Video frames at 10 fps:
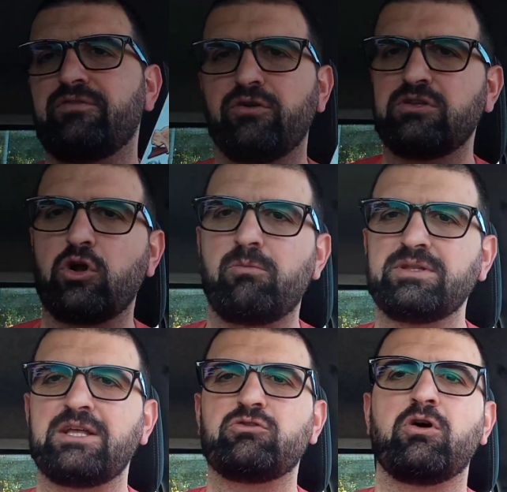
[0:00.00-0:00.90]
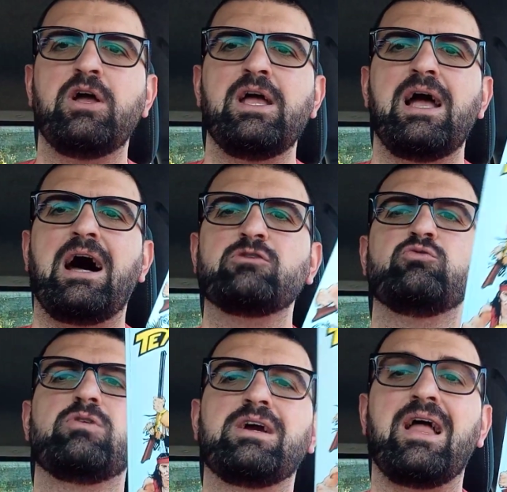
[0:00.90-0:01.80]
di fronte, come ho detto, ad
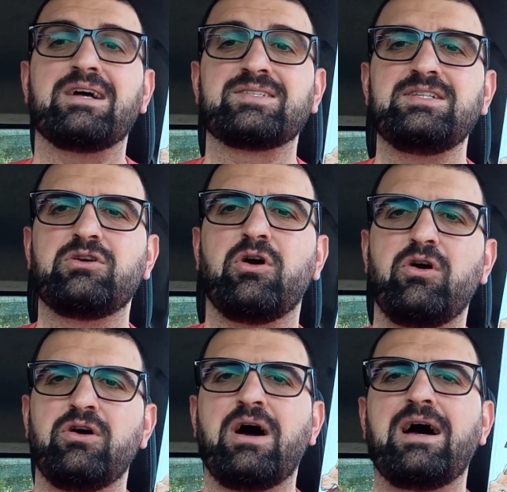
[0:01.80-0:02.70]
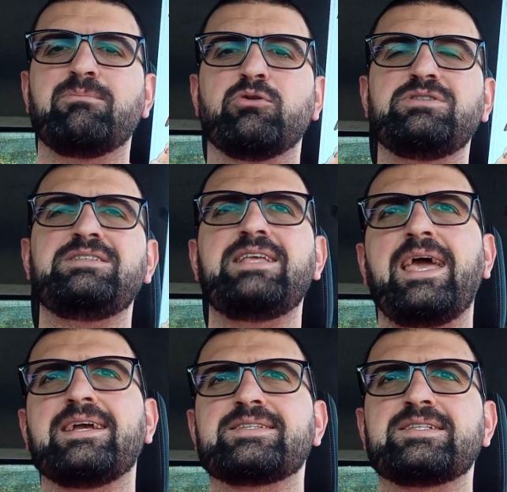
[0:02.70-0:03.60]
un classico eh, albo di
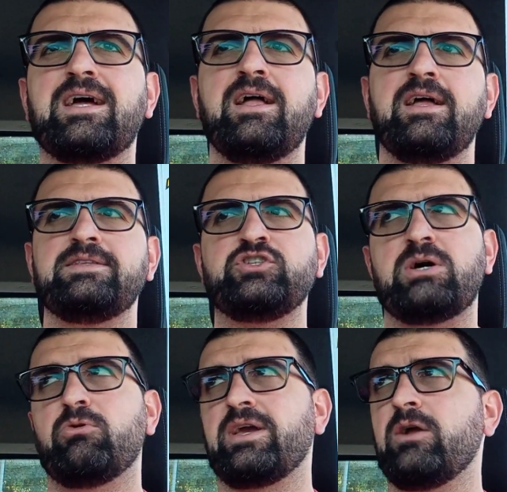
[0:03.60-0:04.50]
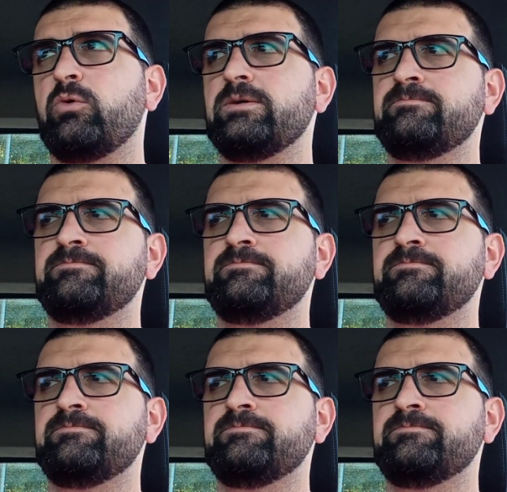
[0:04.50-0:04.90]
Tex, diciamo che qui...